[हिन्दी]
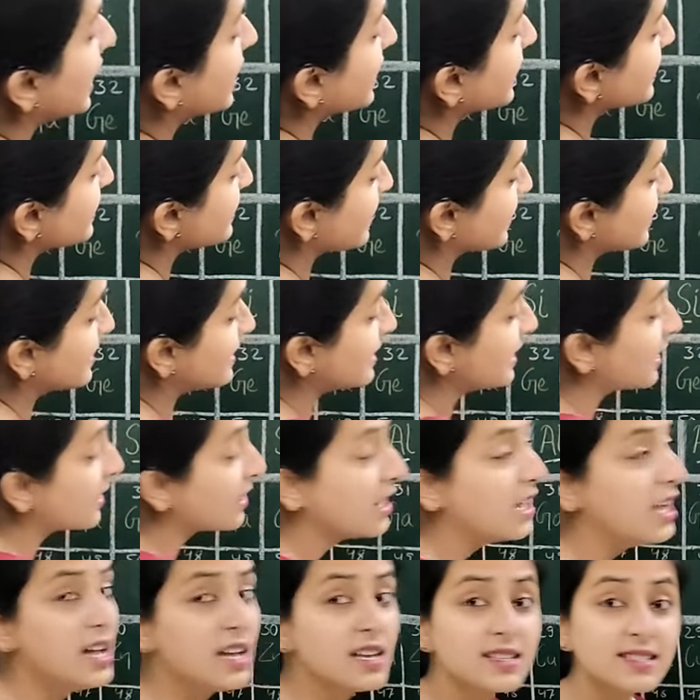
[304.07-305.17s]
36 तक
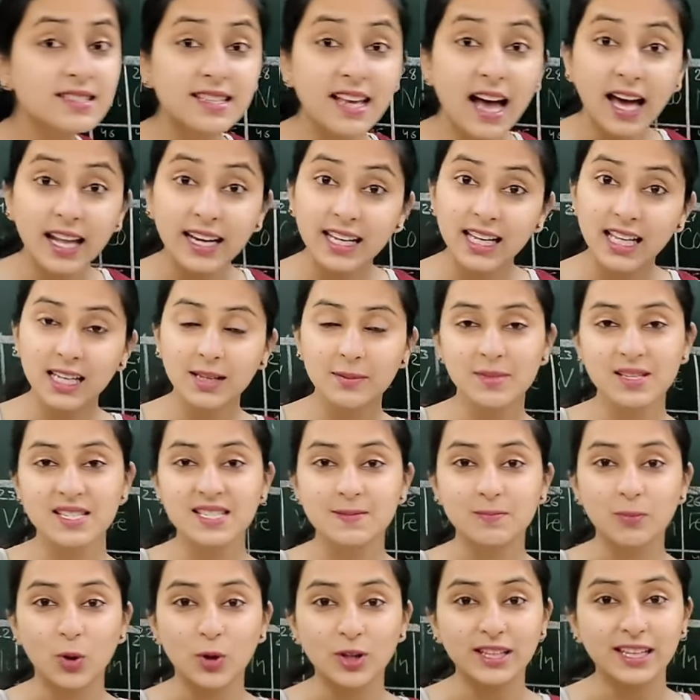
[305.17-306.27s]
सारे एलिमेंट्स
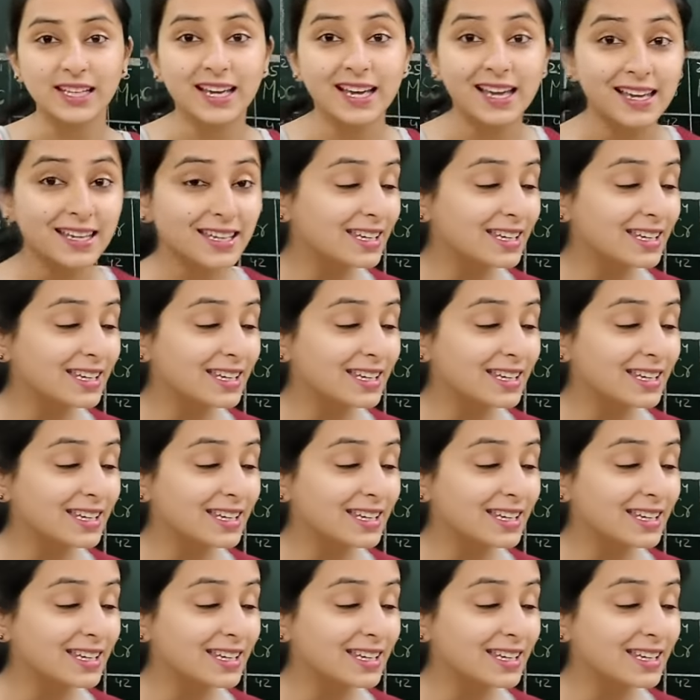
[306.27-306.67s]
बोल दिए हैं